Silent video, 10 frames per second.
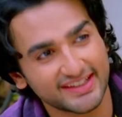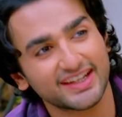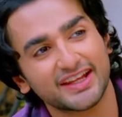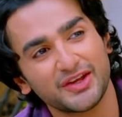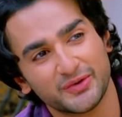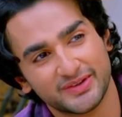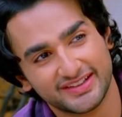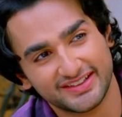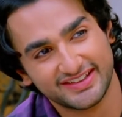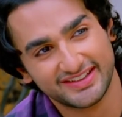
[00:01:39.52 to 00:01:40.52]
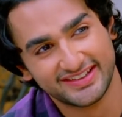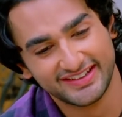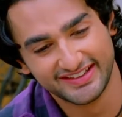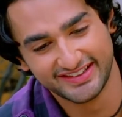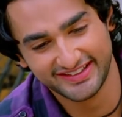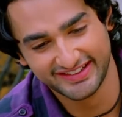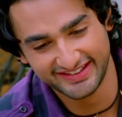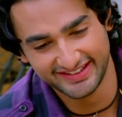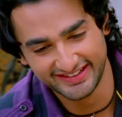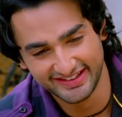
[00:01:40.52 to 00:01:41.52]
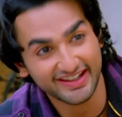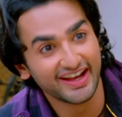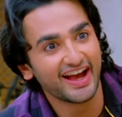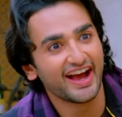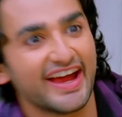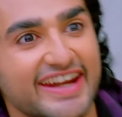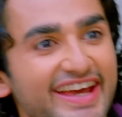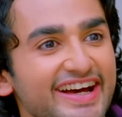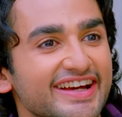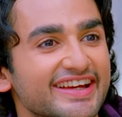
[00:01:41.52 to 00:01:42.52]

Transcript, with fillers: ज्यादा लग रहे हो आ गया आइडिया